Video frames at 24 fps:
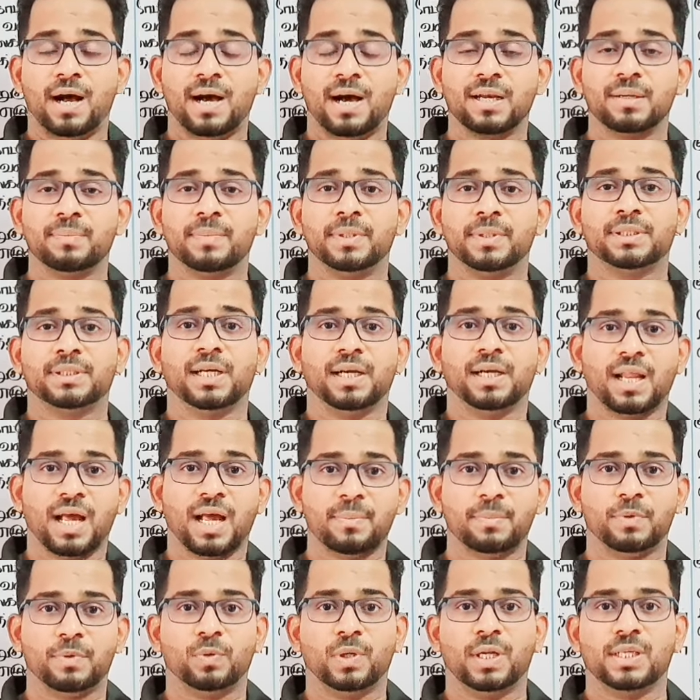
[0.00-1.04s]
ஆரம்பத்தில்
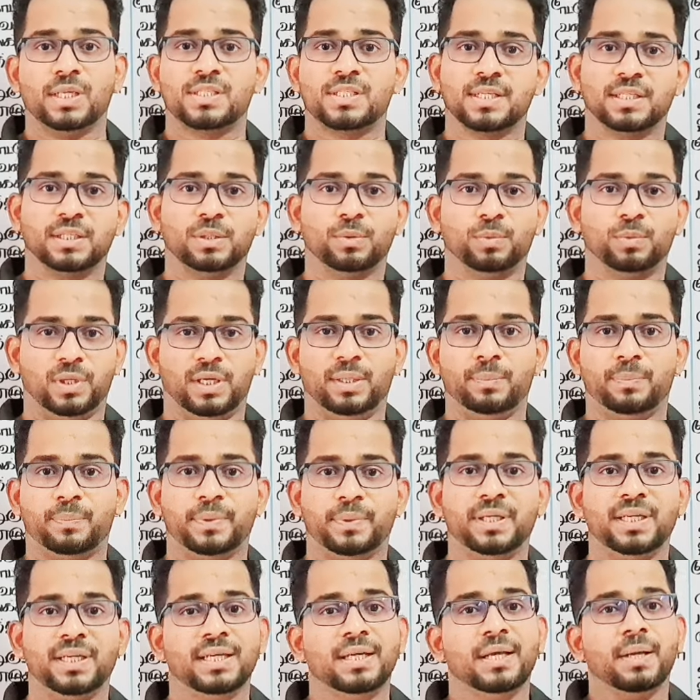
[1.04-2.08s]
நாம் உழைச்ச அந்த
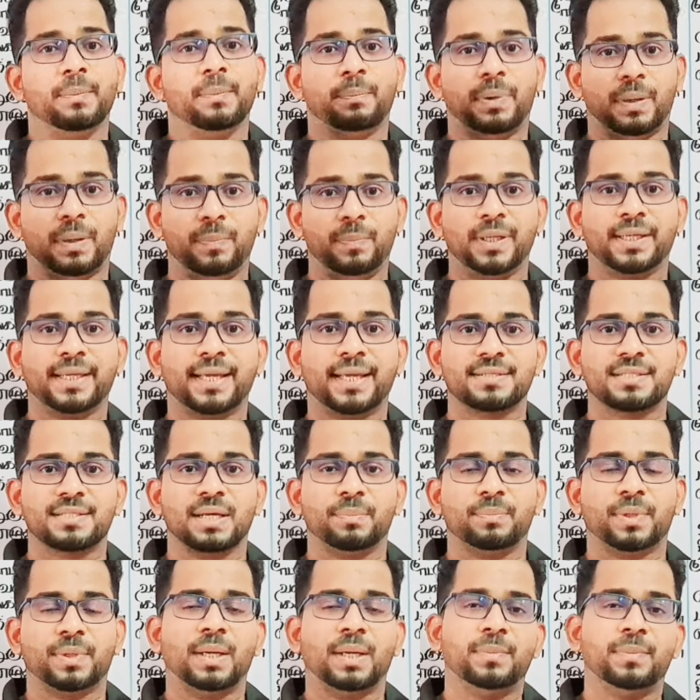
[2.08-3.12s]
உழைப்பு பப்ளிக்
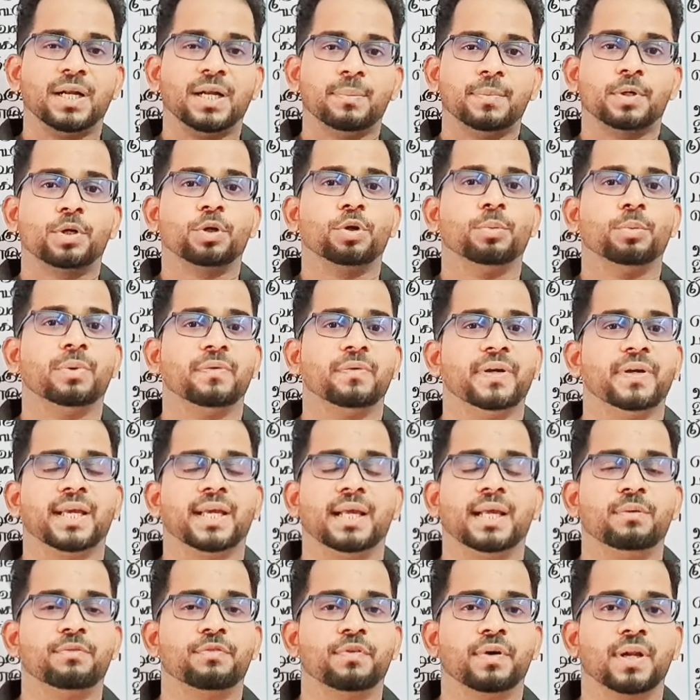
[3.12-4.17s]
எக்ஸாம் டைமில் நமக்கு ரொம்பவே
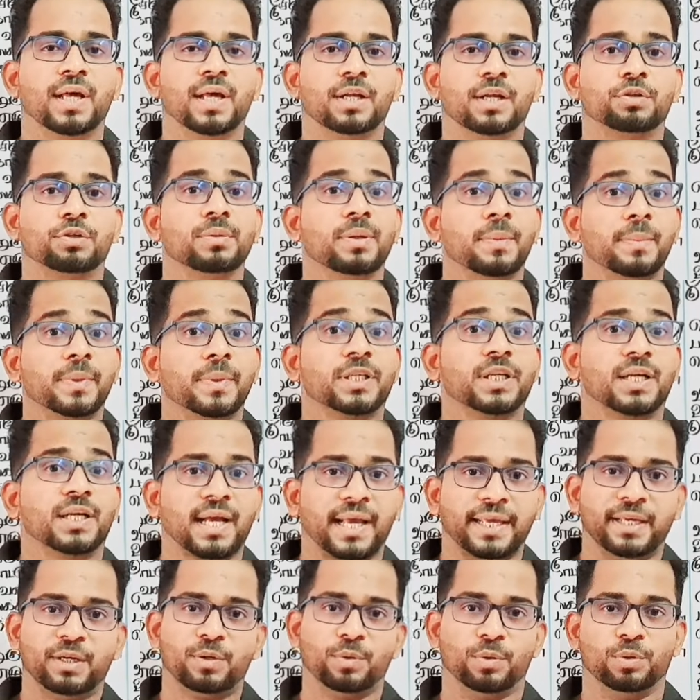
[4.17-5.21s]
ஹெல்ப்ஃபுல்லாக இருக்கும் நமக்கு
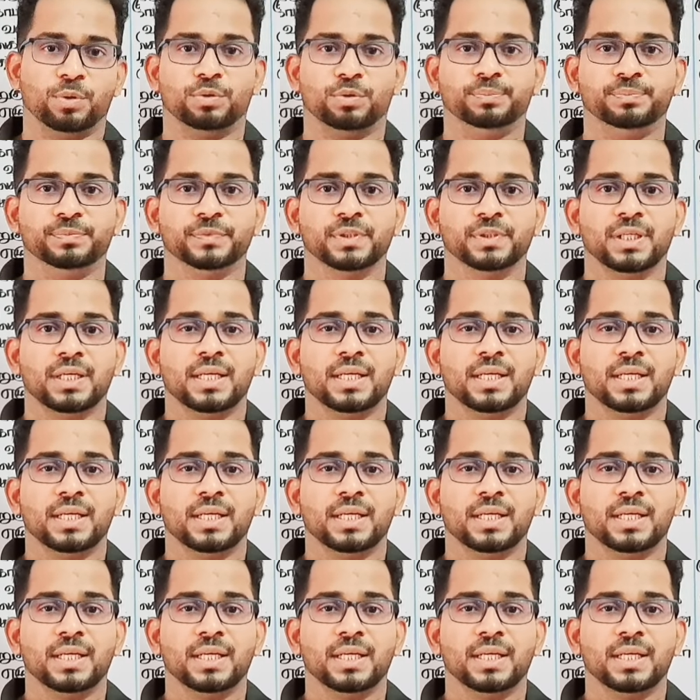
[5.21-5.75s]
கை கொடுக்கும்